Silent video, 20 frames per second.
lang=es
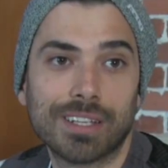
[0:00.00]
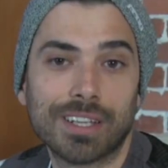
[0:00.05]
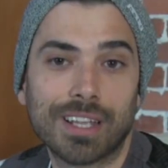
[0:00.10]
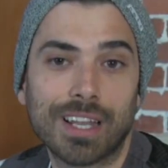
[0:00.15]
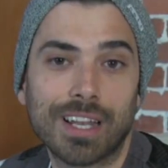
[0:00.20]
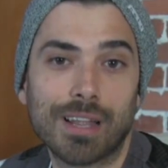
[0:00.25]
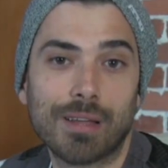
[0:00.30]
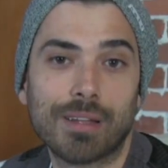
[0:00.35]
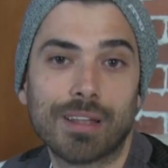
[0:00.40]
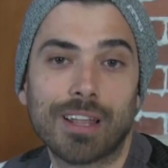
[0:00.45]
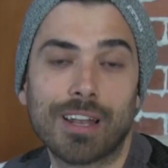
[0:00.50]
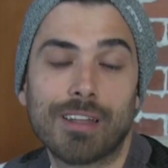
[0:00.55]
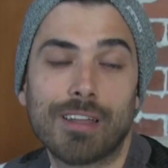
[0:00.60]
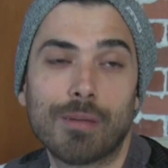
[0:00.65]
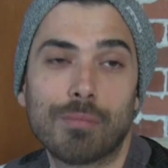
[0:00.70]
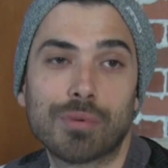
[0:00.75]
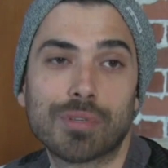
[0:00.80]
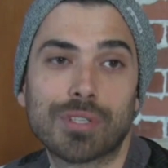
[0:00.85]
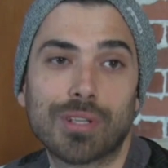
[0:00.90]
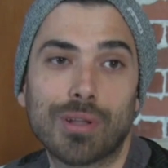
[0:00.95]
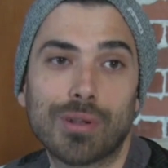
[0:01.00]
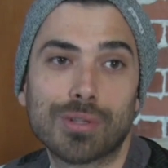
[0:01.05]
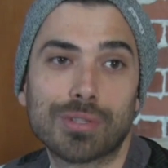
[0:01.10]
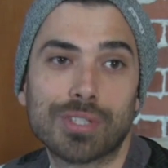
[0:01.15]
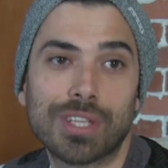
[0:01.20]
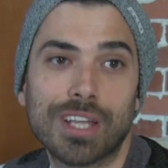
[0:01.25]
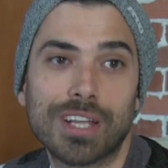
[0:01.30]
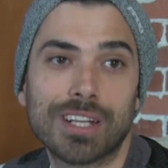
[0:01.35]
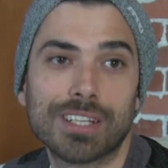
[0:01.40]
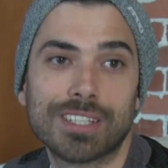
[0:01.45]
que le había apostado a los
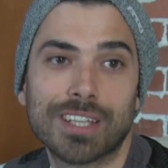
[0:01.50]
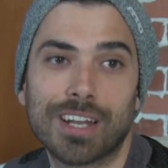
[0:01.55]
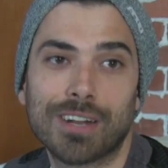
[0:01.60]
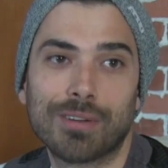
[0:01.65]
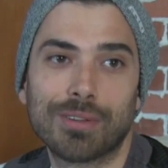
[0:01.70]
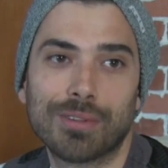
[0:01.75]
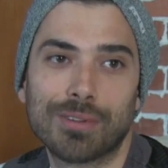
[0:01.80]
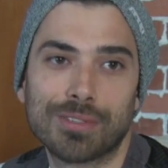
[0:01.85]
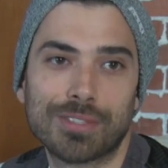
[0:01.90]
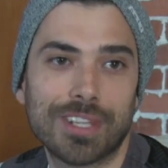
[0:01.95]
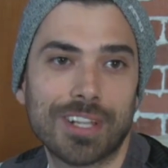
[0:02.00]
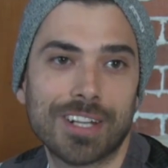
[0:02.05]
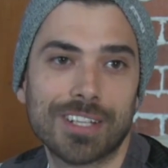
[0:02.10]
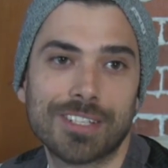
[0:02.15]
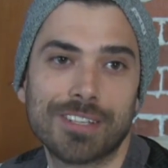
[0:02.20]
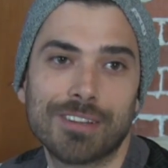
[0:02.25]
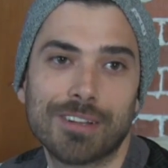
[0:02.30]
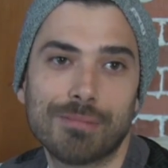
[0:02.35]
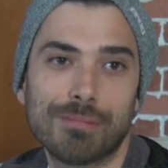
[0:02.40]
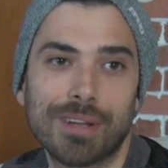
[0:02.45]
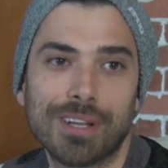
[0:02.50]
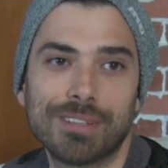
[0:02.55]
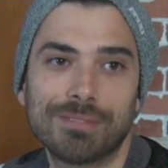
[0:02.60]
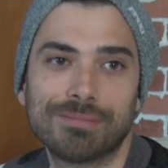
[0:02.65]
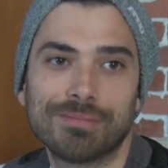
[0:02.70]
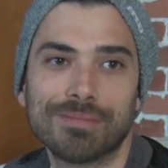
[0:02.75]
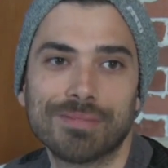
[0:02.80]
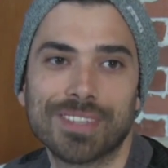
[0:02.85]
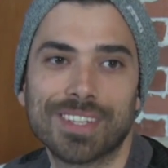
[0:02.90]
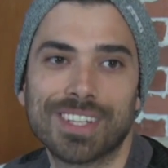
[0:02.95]
tigres, era cuando los tigres iban mal
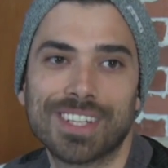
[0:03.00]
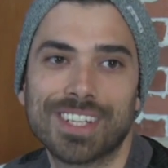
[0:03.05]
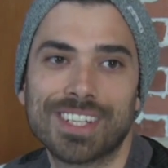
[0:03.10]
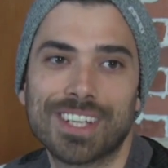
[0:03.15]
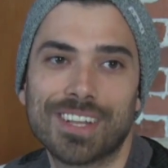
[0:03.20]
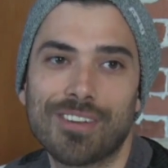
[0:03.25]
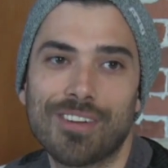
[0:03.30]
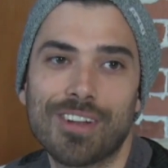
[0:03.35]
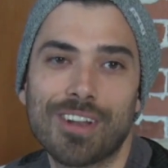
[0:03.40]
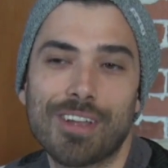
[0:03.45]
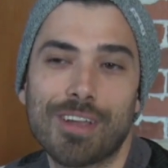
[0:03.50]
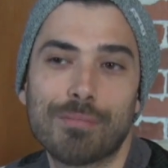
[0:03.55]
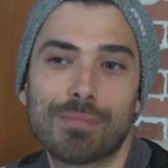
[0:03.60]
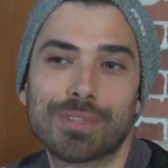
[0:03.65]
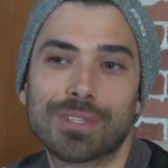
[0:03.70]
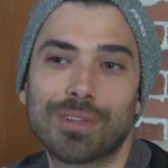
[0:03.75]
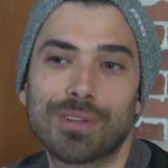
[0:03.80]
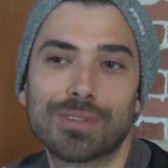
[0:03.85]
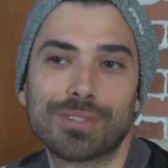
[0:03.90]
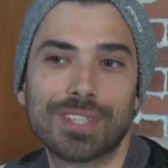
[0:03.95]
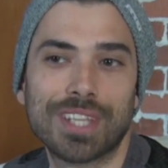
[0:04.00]
Decía, no, le había puesto los